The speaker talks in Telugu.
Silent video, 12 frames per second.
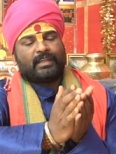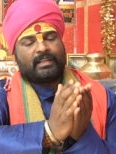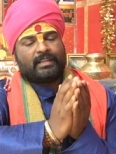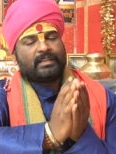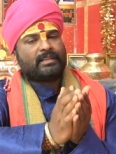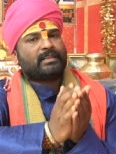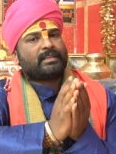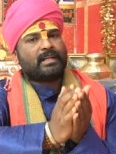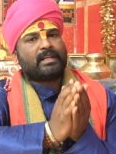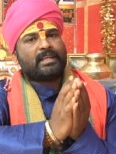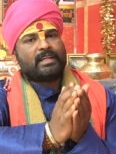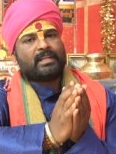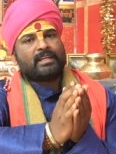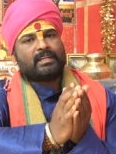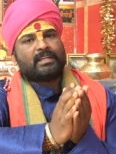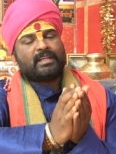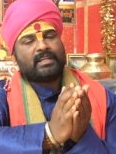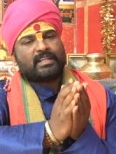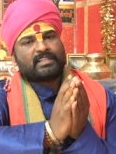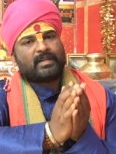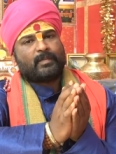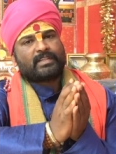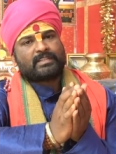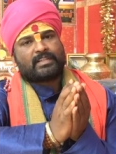ఎంతటి ఎన్ని
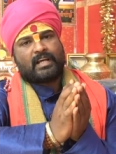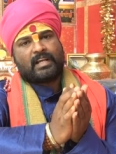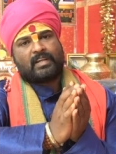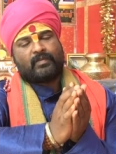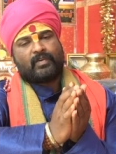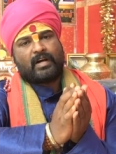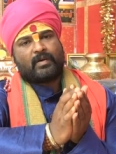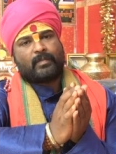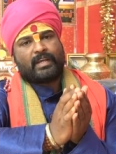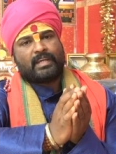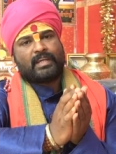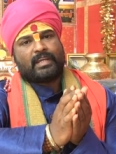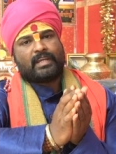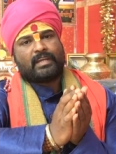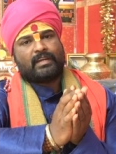సంవత్సరాలు వివాహమయ్యి